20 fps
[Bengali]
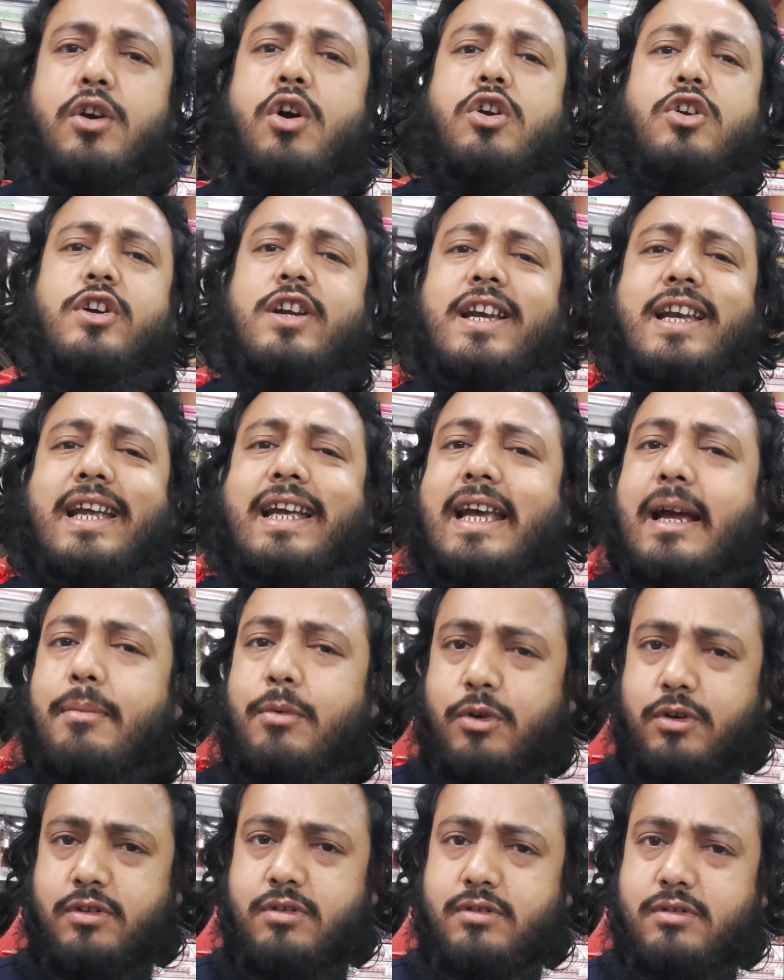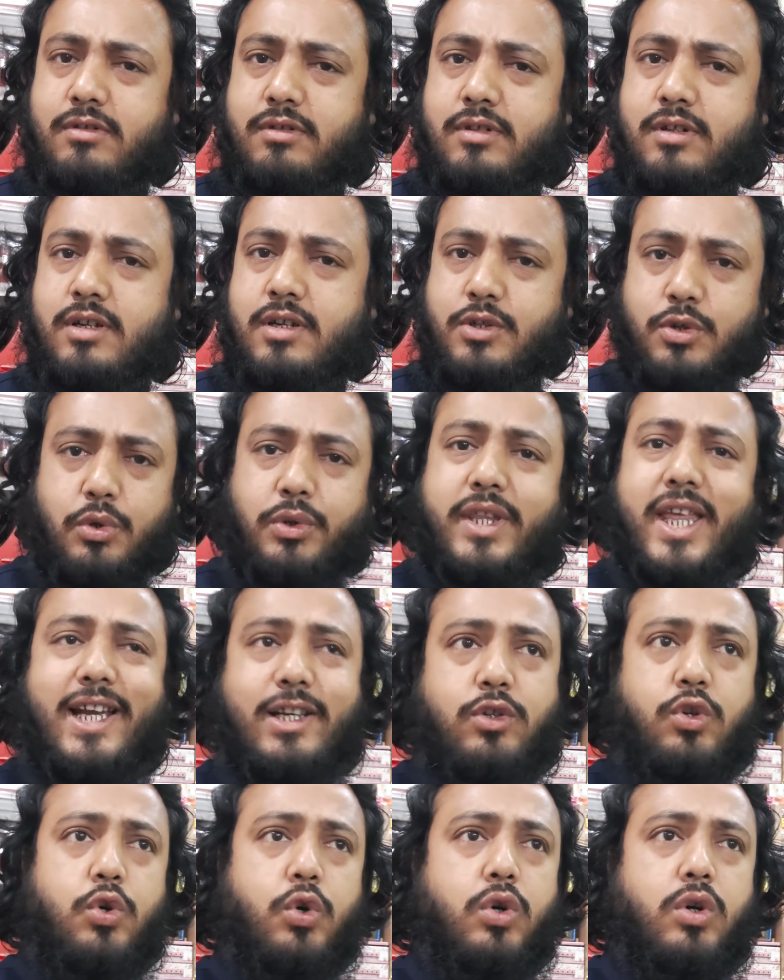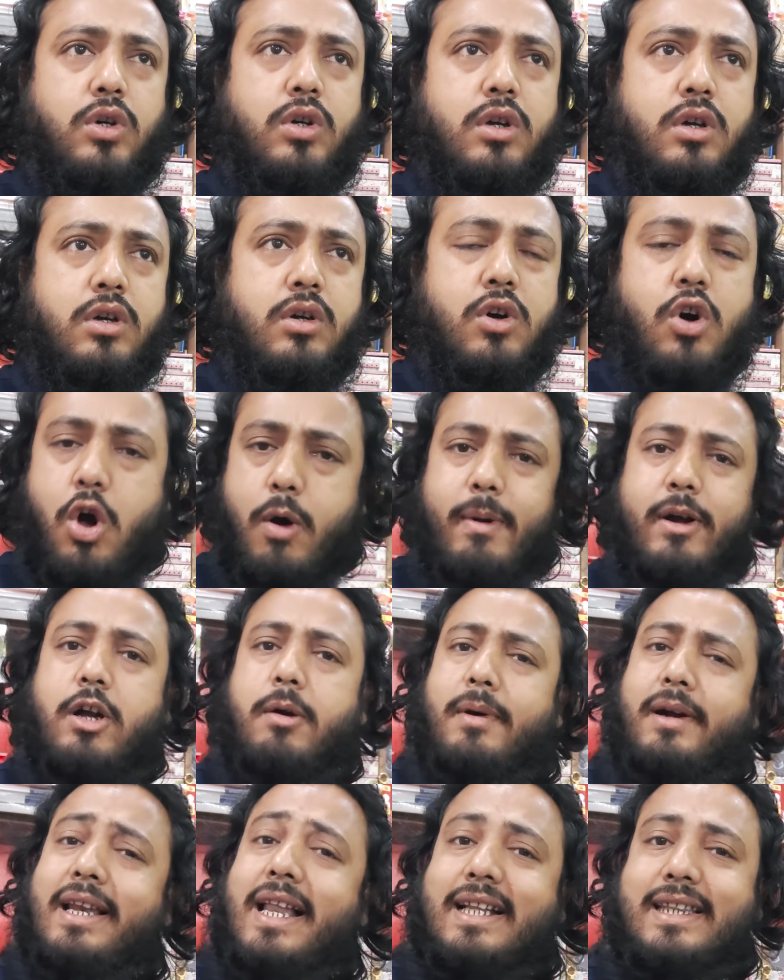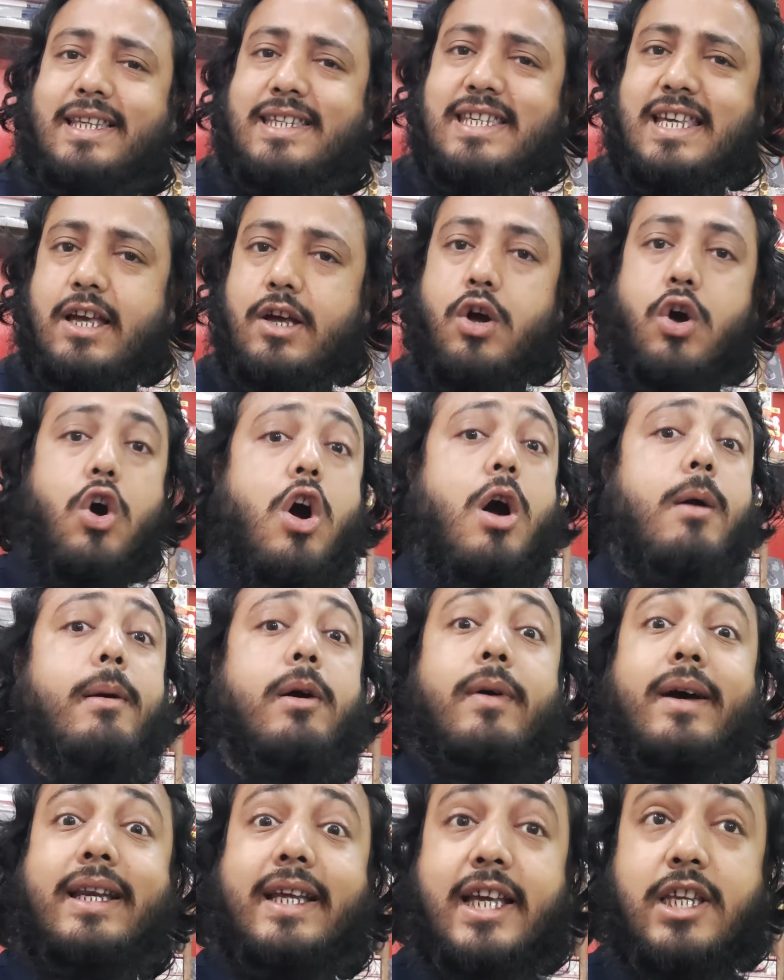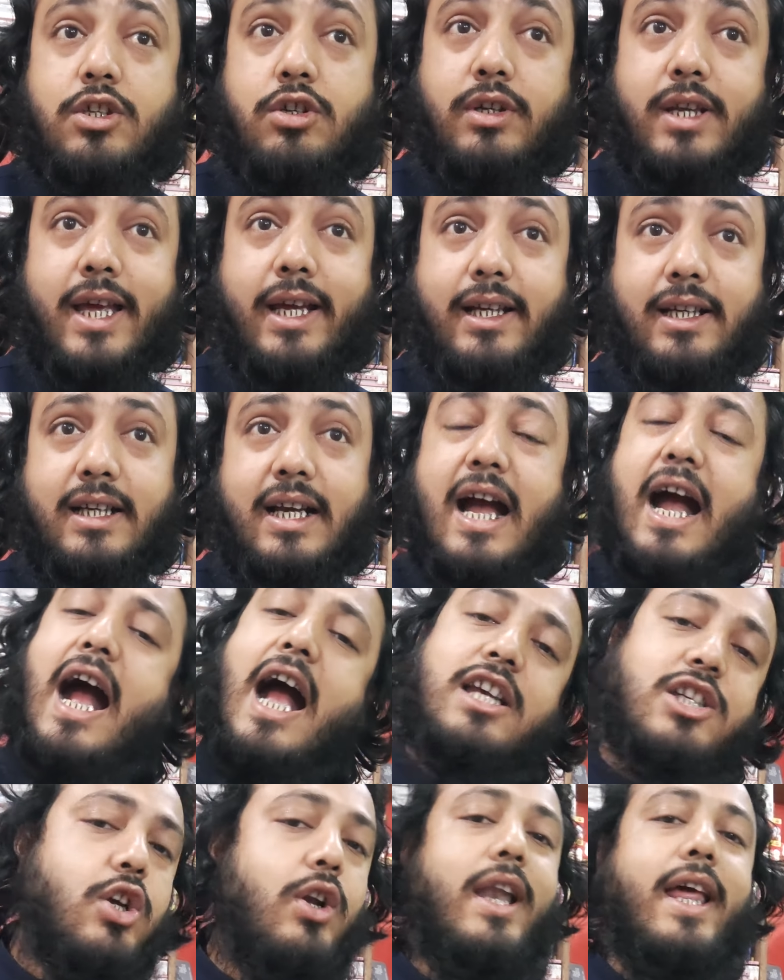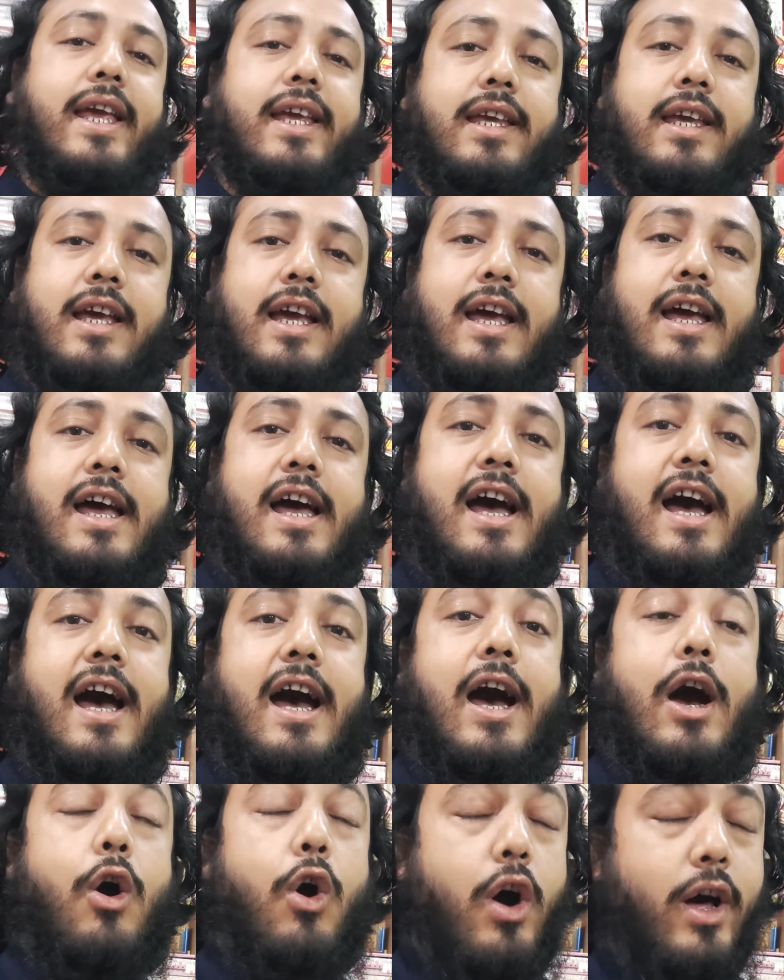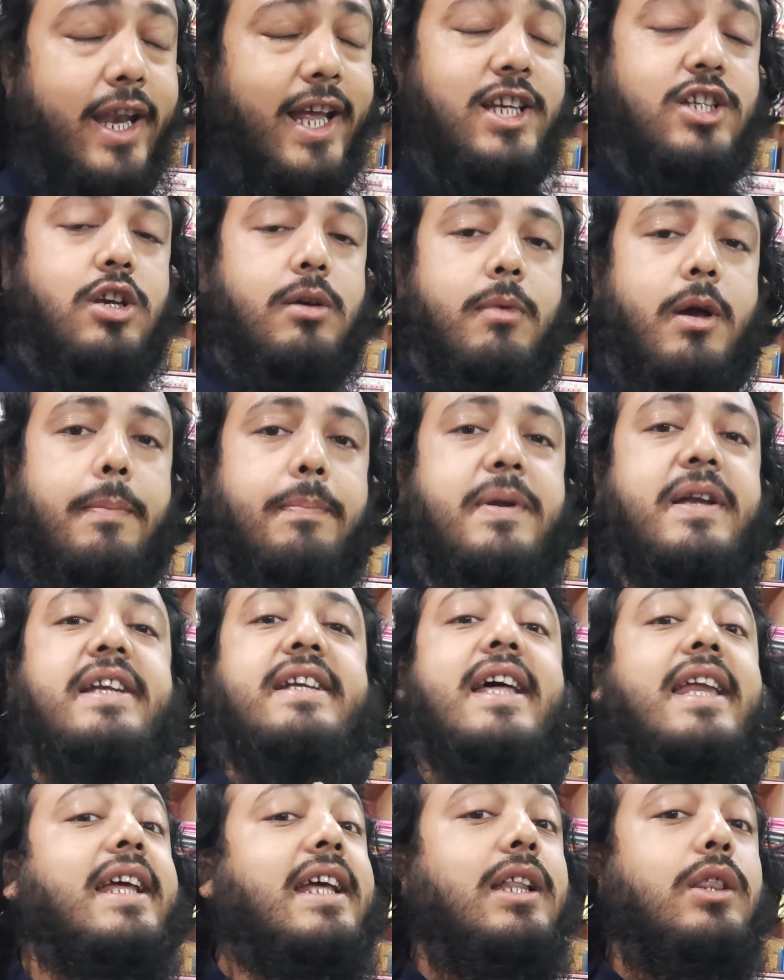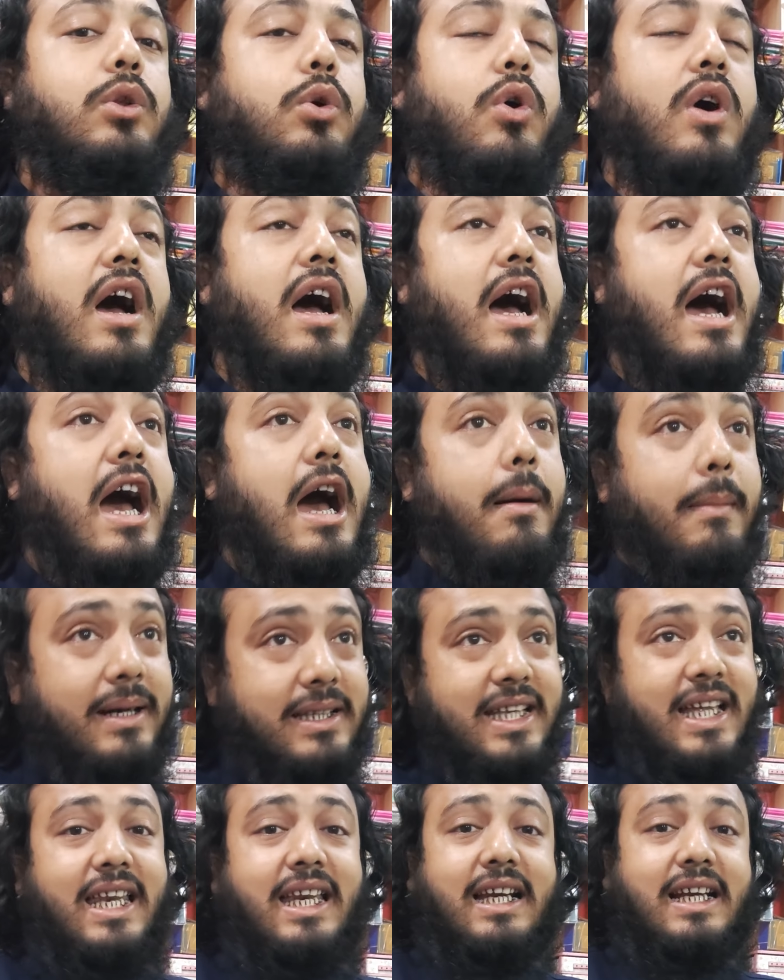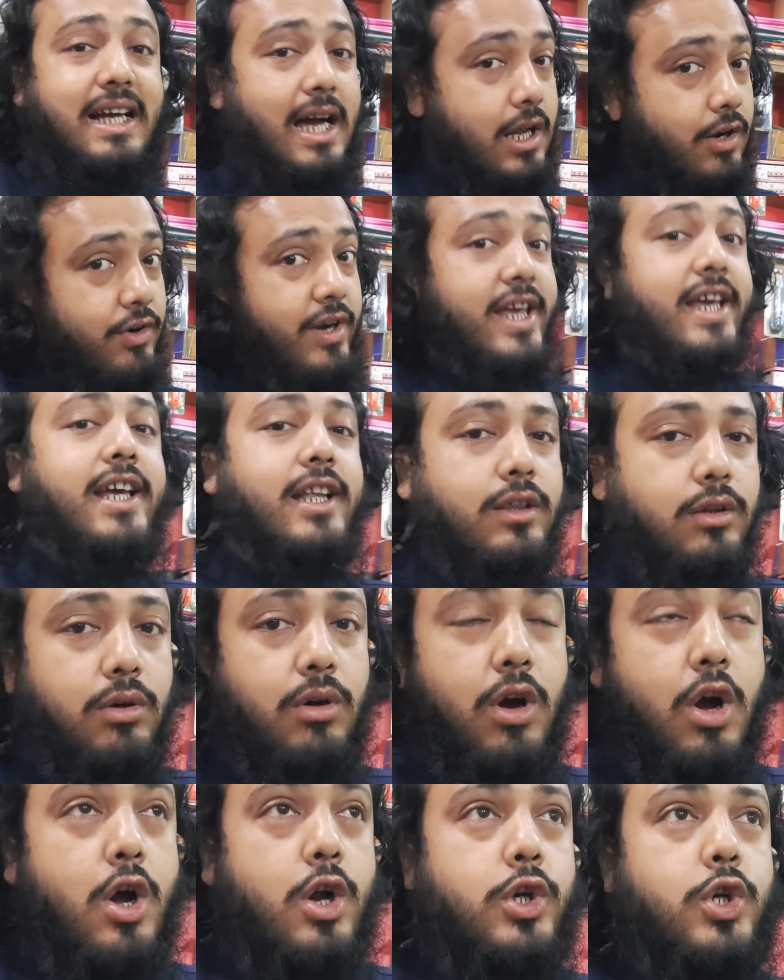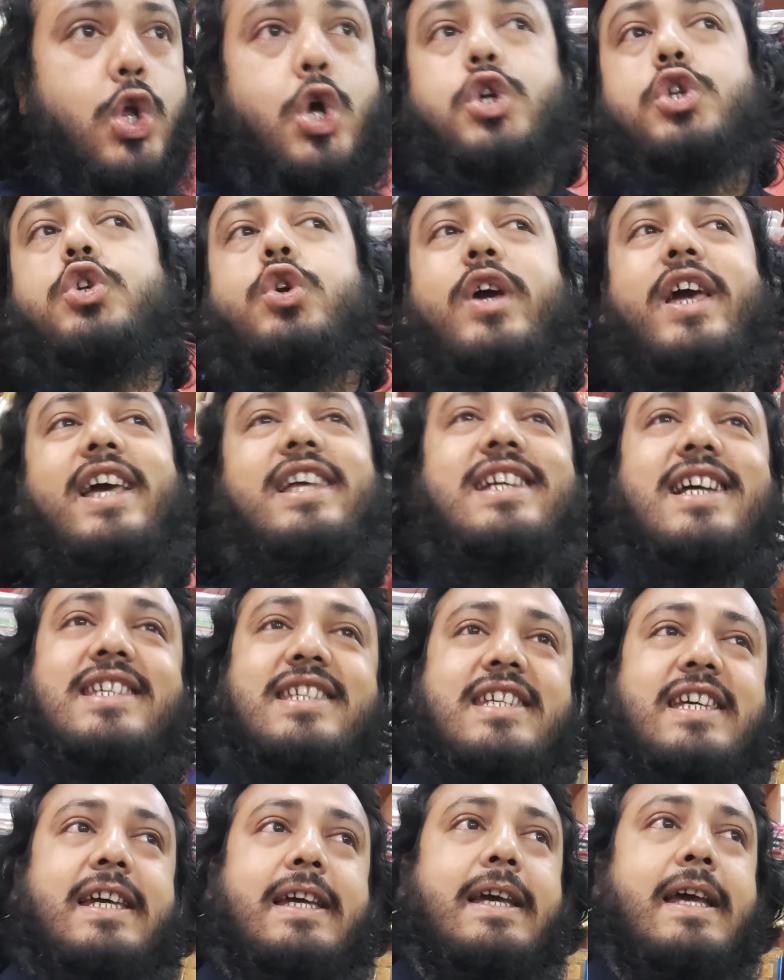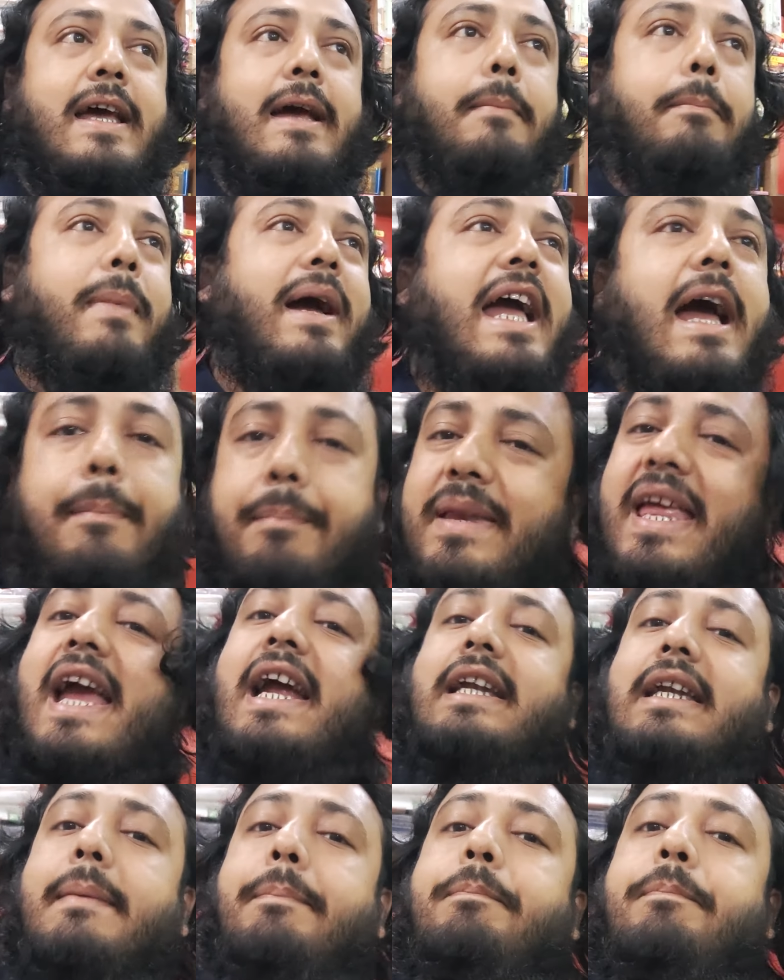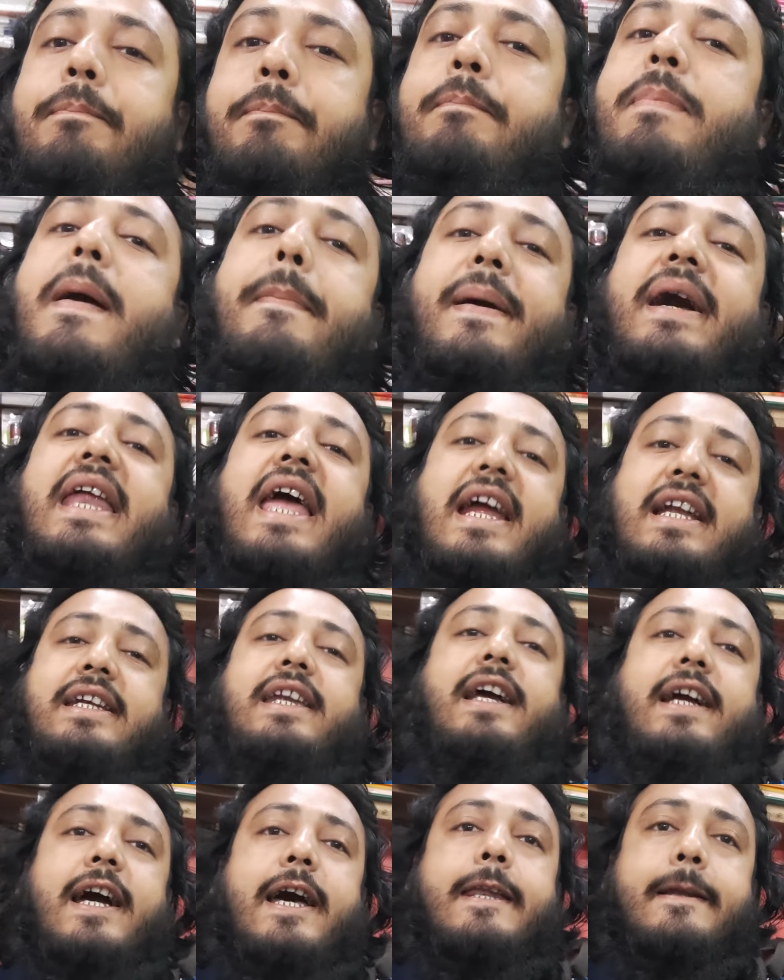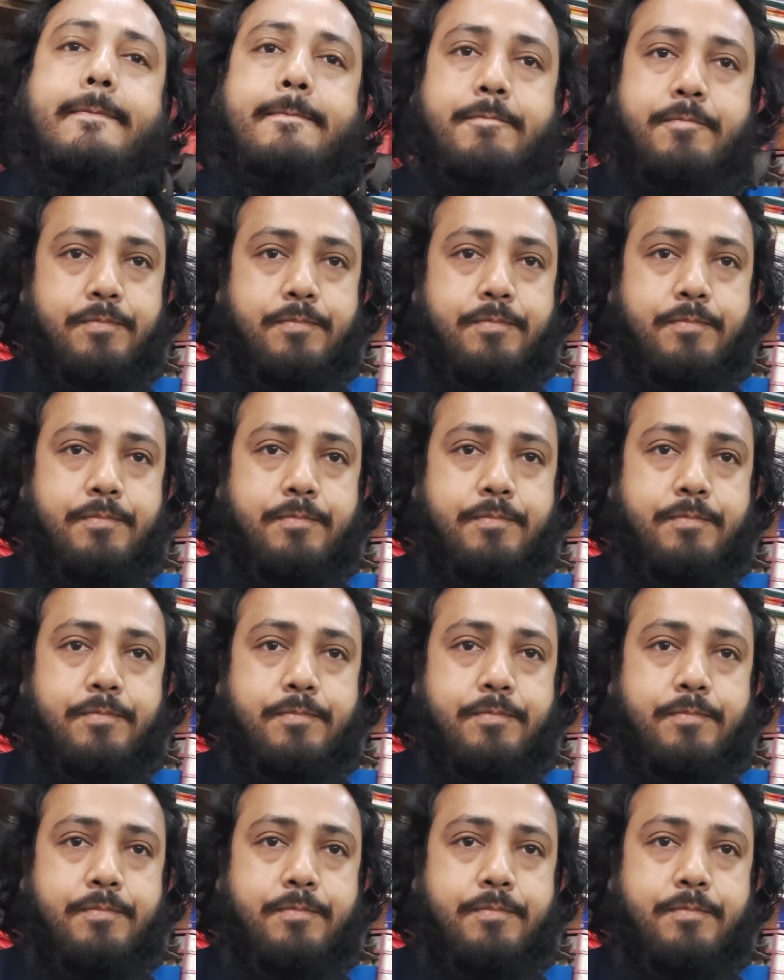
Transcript: ঘটনাটা কেমন শুনতে একটু অবাক অবাক লাগতেছে অবাক হওয়ার কিচ্ছু নাই আসলেই অনেক সময় প্রিন্টার কিন্তু আমাদের কারণেই কিন্তু নষ্ট হয়ে যাচ্ছে ভাই আপনি একটা পেপার এক টাকার